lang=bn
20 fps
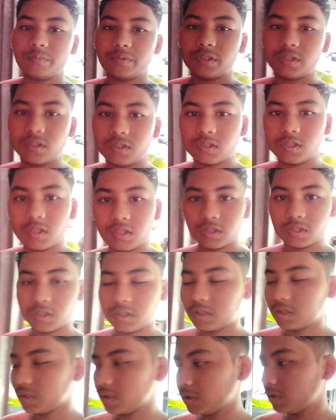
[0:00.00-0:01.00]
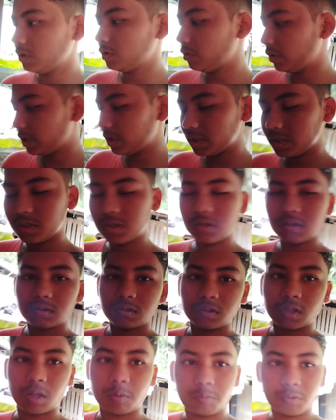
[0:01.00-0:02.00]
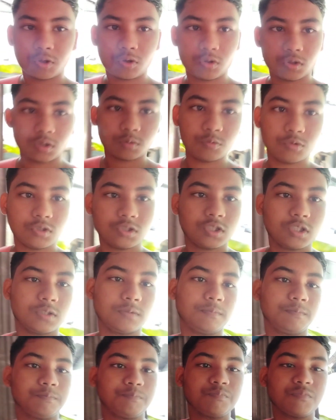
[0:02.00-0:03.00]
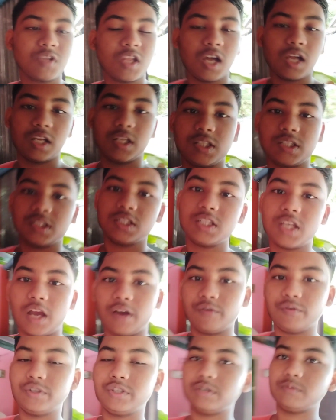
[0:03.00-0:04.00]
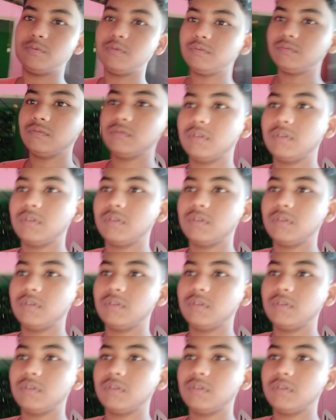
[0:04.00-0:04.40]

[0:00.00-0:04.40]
আমি ধুয়ে নিই তারপরে কথা বলছি আর আজকে সাগরে যাবো